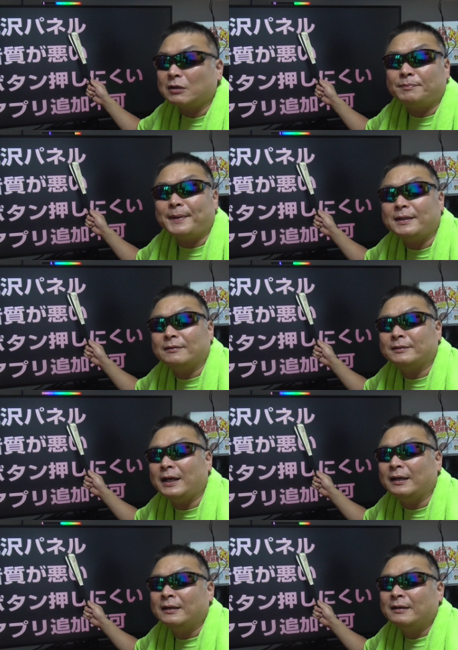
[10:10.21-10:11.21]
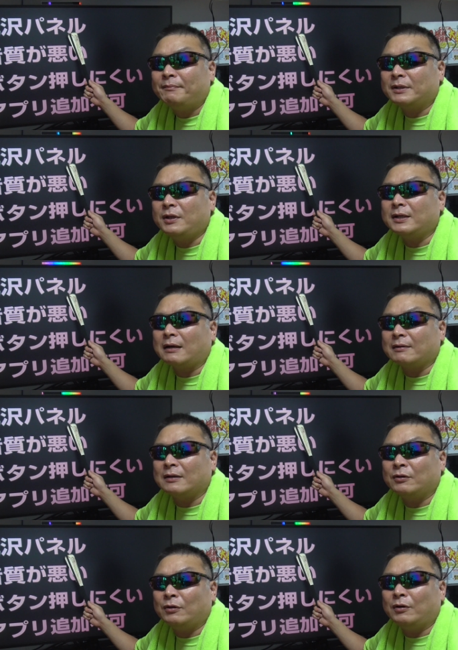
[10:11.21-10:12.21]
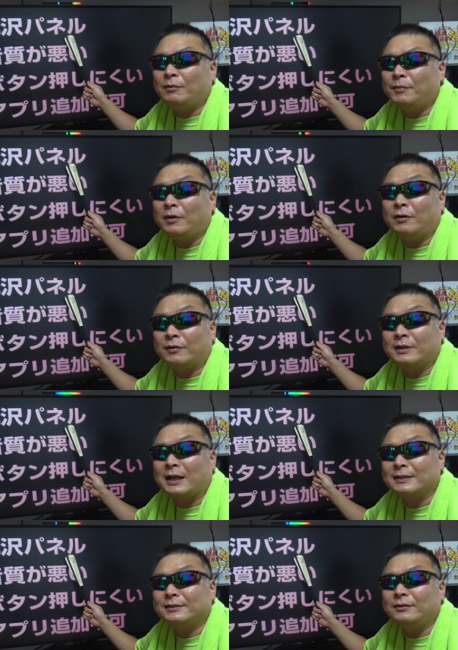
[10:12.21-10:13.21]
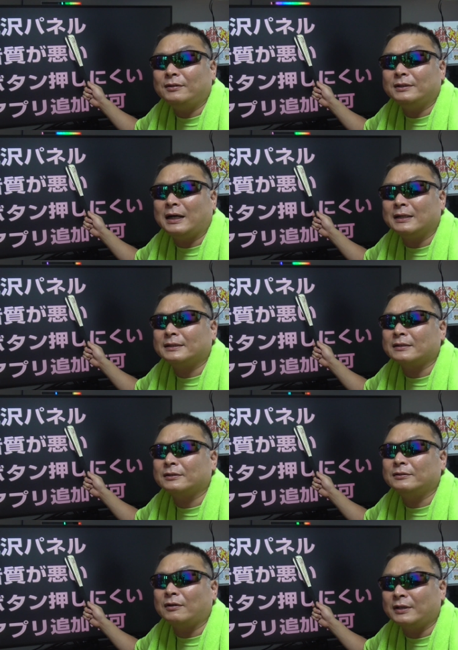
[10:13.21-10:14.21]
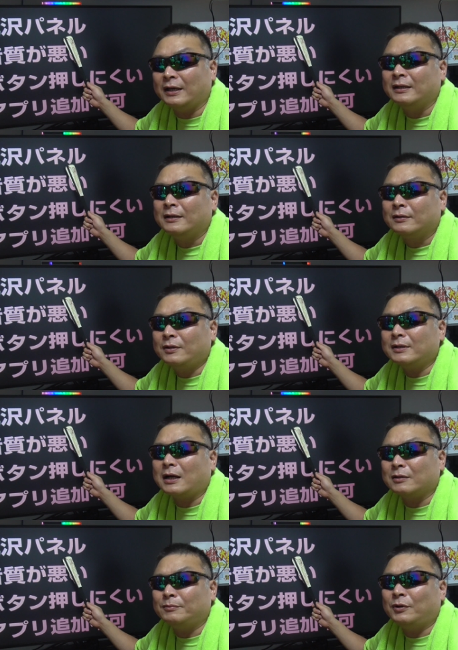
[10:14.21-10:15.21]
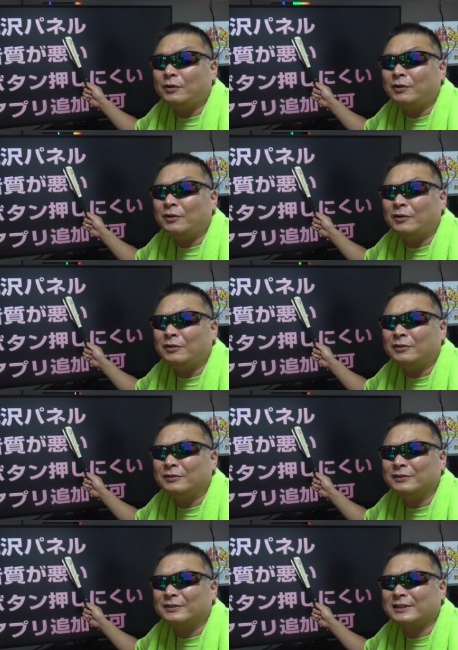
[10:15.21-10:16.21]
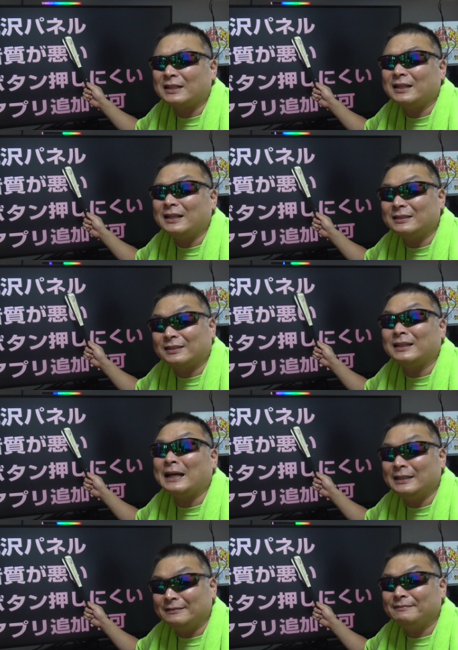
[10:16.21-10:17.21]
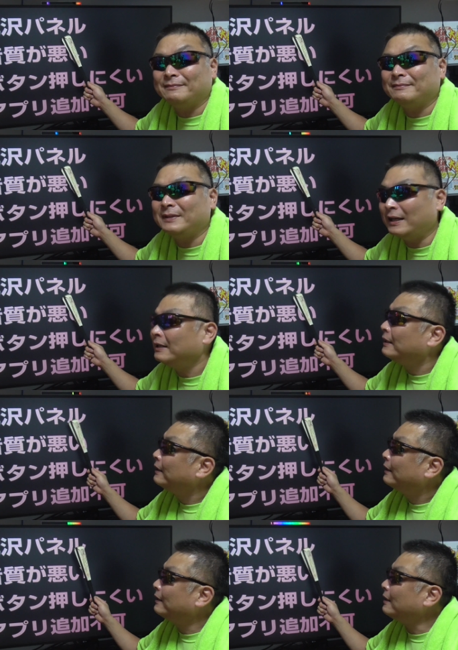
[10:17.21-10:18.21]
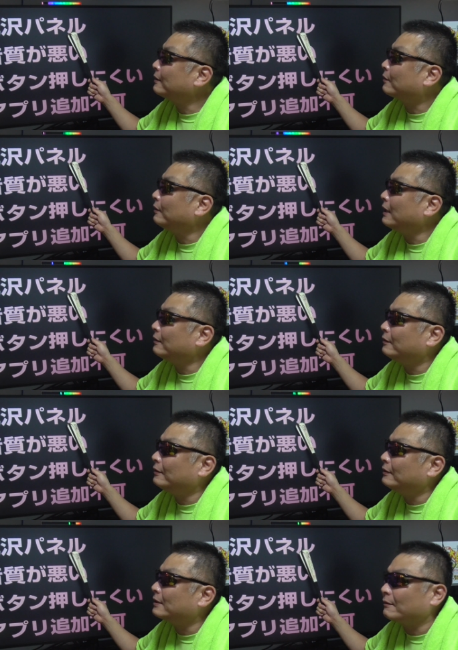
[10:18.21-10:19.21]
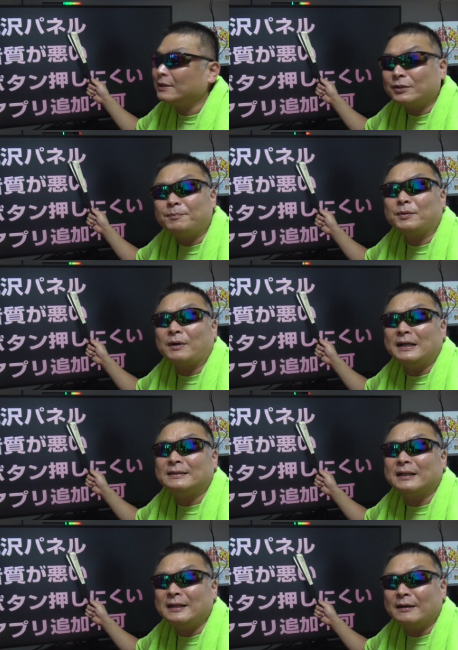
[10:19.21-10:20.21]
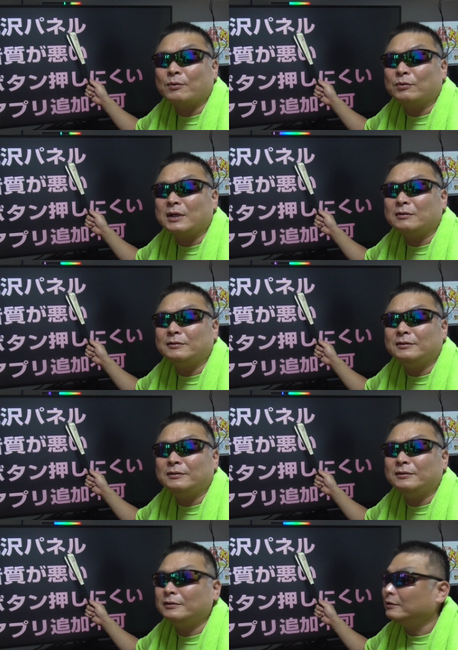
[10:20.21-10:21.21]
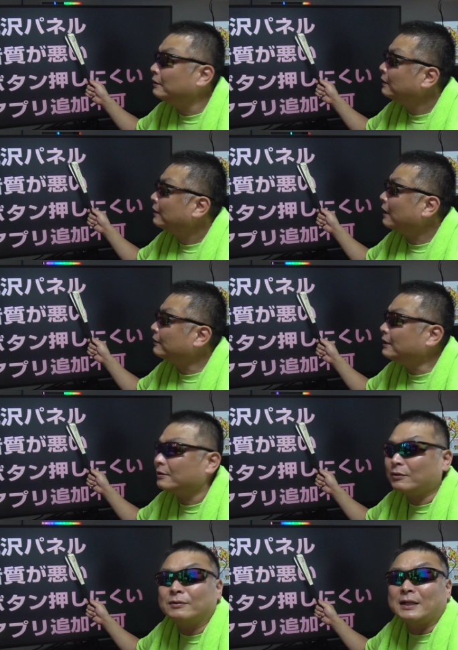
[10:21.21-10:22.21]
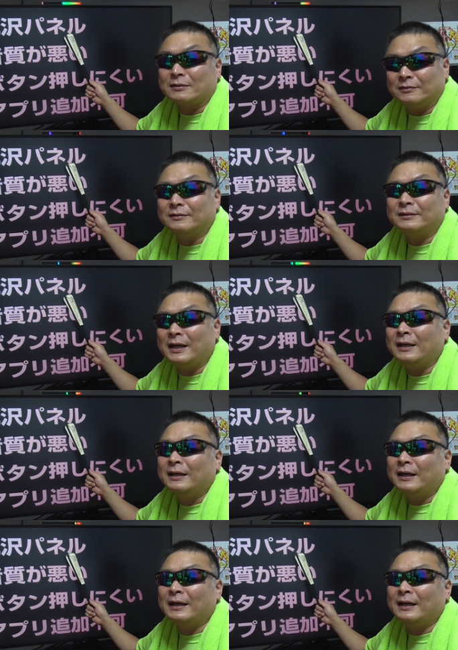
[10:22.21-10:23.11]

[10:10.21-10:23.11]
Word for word: 沢パネルで、まあ、とにかくあのもうガラスのように反射するのでとにかくもう地下鉄でつらい、ね、なのでこれはあの100円ショップとか行ってね光沢あの非光沢、ね、